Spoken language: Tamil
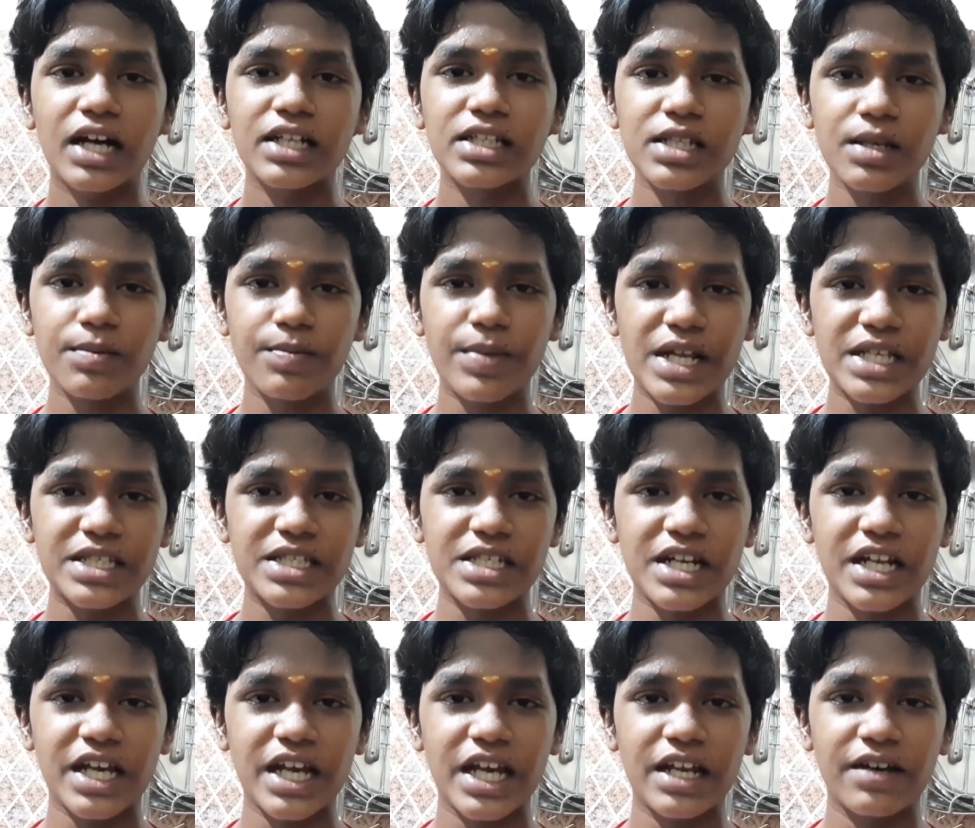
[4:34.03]
அந்த
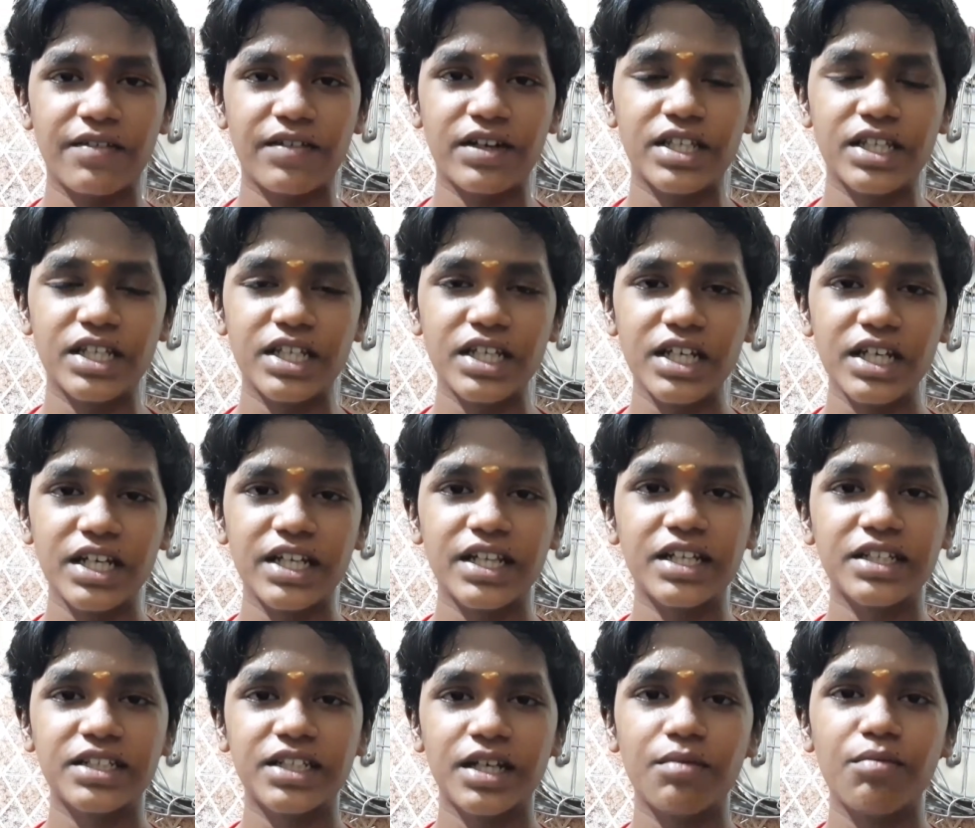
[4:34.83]
பிரச்சனைகளை வந்து
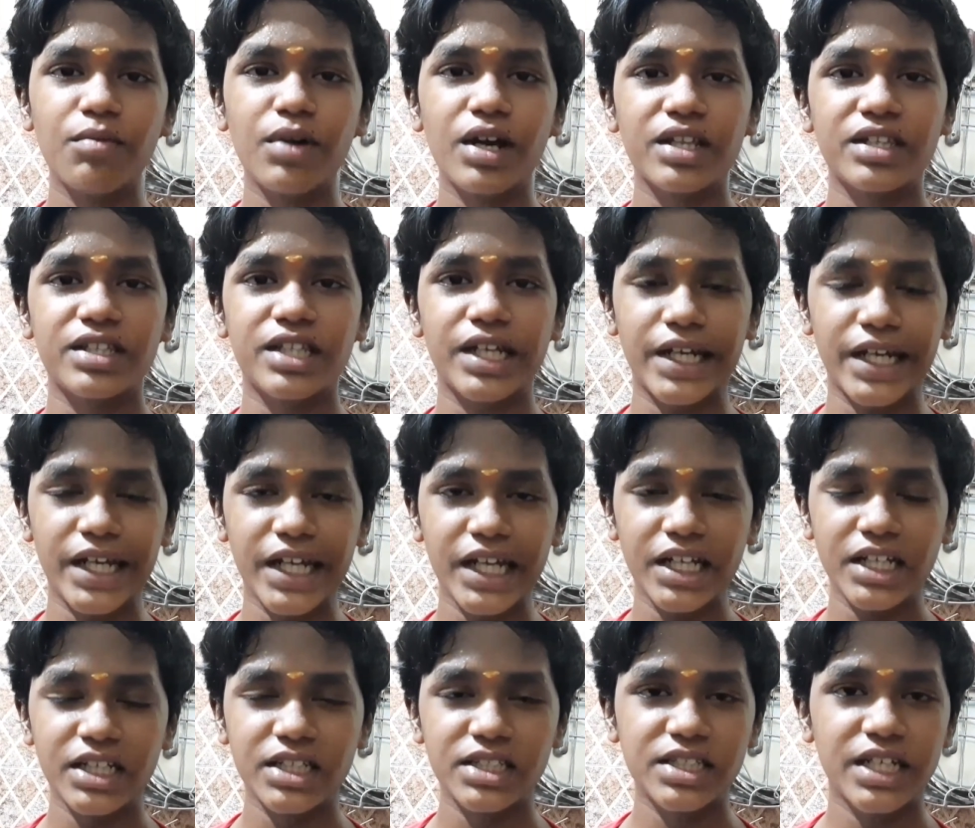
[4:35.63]
இந்த செம்பருத்தி
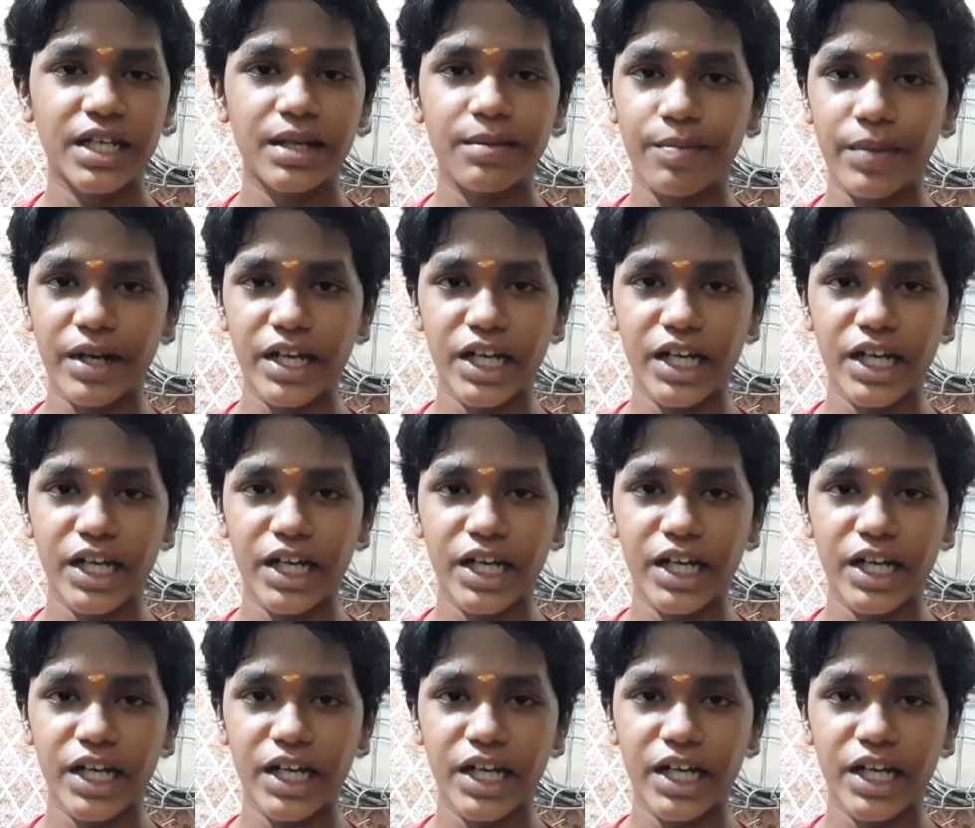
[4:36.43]
டீ சரி